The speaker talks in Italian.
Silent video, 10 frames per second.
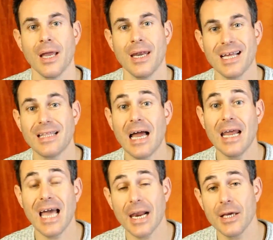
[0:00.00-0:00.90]

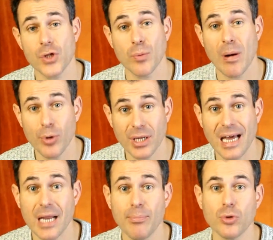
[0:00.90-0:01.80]
Natale a rischio. Babbo
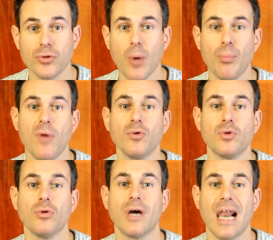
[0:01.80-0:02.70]
Natale purtroppo ha
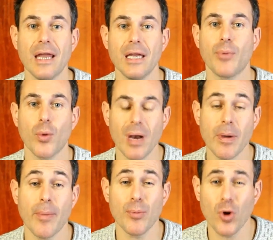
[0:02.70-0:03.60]
avuto un grande
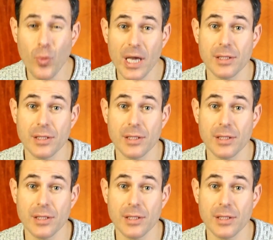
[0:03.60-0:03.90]
problema proprio qui a